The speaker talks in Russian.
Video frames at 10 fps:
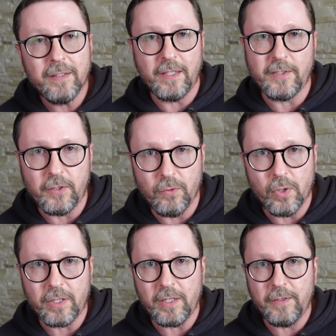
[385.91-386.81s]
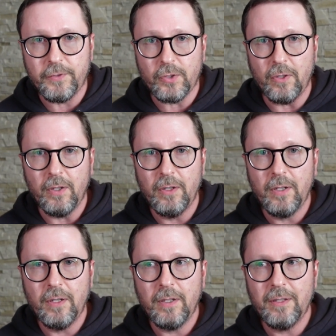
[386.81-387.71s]
на задворках и все.
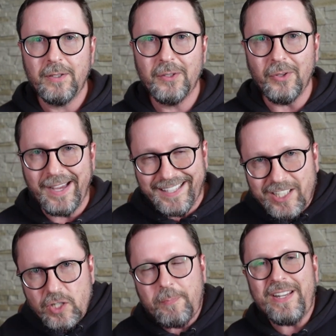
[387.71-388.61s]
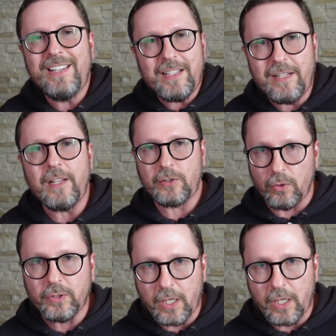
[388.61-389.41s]
Но это же предатель от слуг